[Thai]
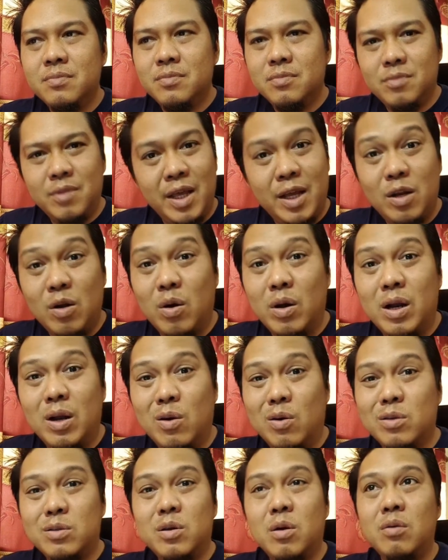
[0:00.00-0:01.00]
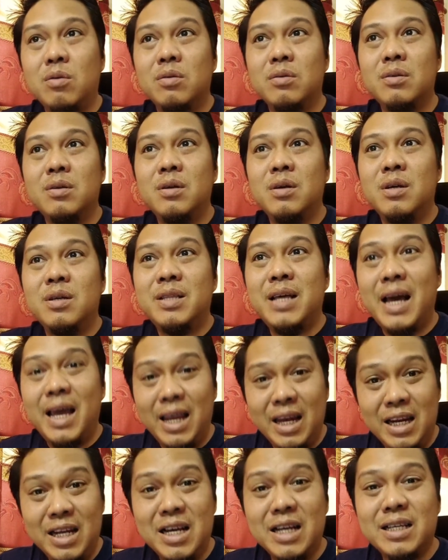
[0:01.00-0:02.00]
แน่นอนเราก็ต้องถ้าให้
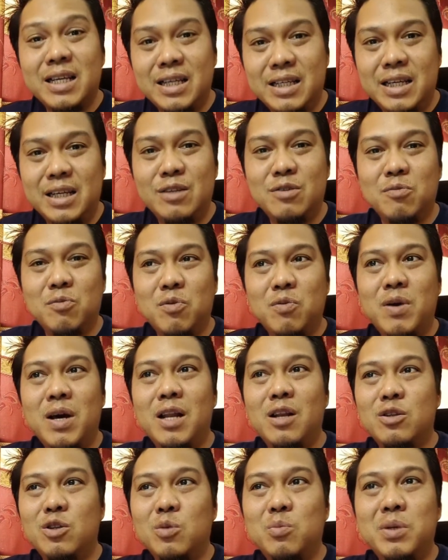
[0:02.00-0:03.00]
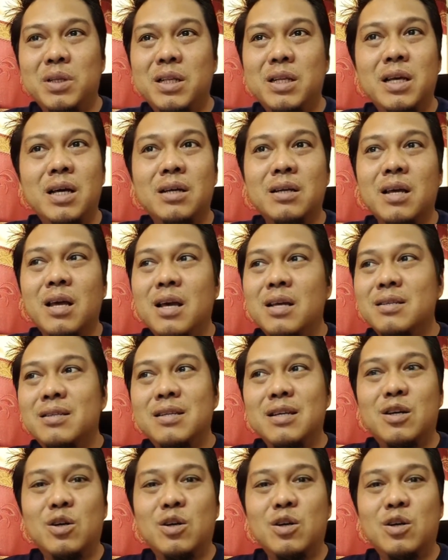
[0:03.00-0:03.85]
เลือกจริง ๆ สมมติว่าเราต้องไปเลือกซื้อข